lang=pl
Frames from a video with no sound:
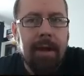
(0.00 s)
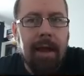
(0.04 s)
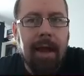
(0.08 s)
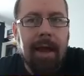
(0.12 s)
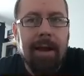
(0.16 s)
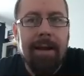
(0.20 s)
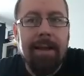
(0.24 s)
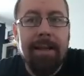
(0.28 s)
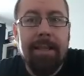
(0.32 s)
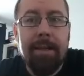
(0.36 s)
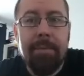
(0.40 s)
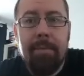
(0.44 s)

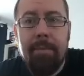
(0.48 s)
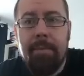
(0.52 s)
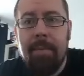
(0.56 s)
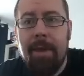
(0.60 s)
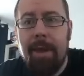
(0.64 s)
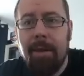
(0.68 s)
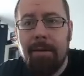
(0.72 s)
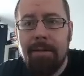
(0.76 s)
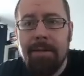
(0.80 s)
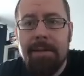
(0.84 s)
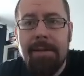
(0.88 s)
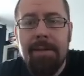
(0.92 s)
ale gdybym
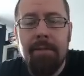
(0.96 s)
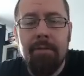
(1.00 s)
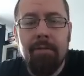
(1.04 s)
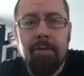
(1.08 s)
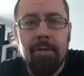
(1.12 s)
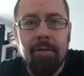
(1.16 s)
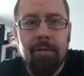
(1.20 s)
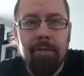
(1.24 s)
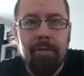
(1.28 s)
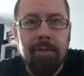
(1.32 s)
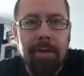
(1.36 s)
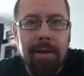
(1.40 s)
ja oceniał
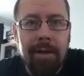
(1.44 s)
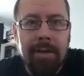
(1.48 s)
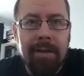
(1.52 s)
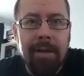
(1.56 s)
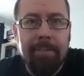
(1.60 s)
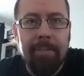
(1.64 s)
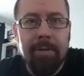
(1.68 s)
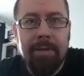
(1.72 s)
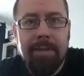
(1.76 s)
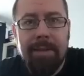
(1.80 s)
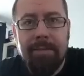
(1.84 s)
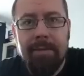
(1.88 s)
tą grę
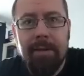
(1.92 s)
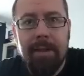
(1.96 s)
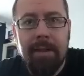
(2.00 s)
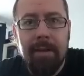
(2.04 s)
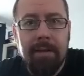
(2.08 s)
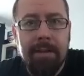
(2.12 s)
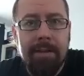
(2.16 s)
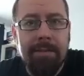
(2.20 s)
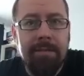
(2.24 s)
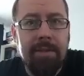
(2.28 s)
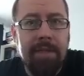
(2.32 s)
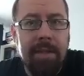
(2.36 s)
na podstawie
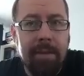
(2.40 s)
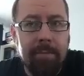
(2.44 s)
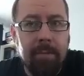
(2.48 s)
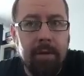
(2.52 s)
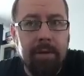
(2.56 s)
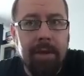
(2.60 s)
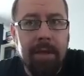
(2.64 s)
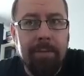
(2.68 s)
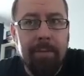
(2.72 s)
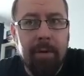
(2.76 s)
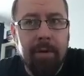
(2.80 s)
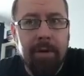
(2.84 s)
tego, co widziałem
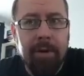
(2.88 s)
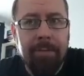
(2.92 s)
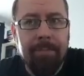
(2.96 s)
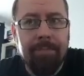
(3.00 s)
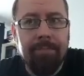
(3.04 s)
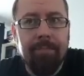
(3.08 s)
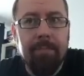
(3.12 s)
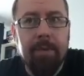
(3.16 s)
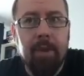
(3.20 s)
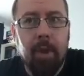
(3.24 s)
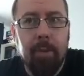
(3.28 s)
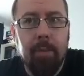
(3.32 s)
do tej pory,
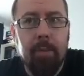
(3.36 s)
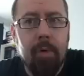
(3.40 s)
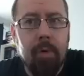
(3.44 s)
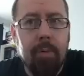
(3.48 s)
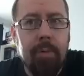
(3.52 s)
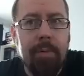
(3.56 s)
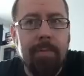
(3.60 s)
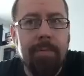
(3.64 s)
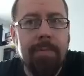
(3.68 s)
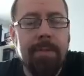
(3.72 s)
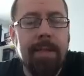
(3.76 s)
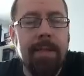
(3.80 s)
to
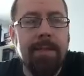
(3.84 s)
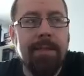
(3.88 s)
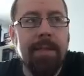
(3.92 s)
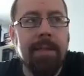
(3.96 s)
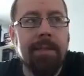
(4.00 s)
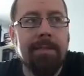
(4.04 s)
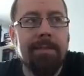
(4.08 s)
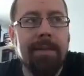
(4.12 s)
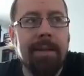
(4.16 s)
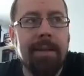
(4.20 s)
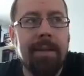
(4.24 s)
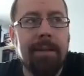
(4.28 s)
byłbym
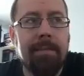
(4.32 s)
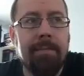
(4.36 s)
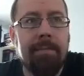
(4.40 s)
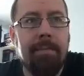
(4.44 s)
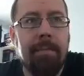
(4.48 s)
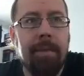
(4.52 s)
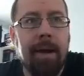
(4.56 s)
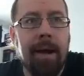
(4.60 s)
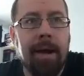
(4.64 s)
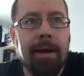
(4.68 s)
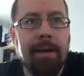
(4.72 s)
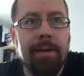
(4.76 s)
zdecydowanie
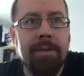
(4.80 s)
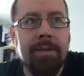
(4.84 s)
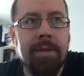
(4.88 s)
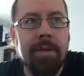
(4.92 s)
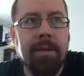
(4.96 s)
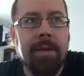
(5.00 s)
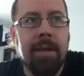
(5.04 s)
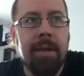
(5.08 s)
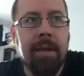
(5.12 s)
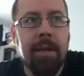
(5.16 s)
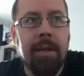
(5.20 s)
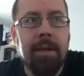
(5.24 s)

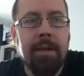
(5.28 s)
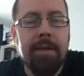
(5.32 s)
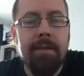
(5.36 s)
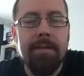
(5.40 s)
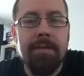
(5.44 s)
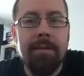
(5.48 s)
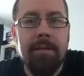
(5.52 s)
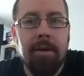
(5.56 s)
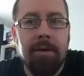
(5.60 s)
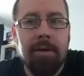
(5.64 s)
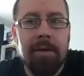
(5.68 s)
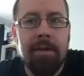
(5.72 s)
bardziej
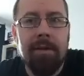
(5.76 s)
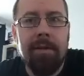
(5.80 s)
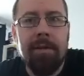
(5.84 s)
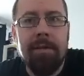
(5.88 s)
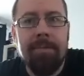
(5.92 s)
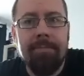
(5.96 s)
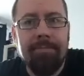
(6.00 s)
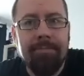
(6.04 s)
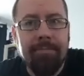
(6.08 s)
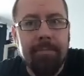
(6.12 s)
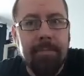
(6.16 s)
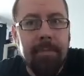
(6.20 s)
skory
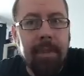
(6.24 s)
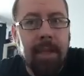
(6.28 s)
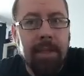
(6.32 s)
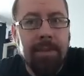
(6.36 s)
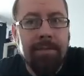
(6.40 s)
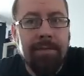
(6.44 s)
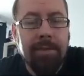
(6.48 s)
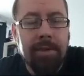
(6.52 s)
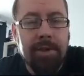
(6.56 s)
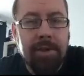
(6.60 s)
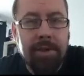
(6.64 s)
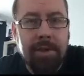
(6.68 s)

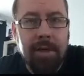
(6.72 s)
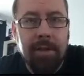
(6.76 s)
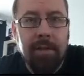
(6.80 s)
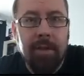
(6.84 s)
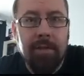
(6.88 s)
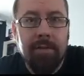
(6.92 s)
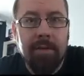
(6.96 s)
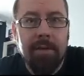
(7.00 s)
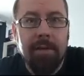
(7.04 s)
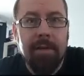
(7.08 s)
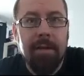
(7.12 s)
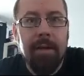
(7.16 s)
dać wyższe
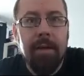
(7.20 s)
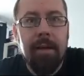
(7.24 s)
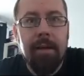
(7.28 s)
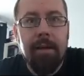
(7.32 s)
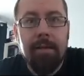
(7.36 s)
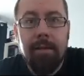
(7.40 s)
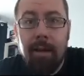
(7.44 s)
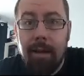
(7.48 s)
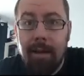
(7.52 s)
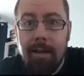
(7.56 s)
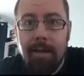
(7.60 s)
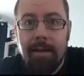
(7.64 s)
noty.
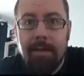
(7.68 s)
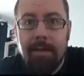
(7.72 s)
No ale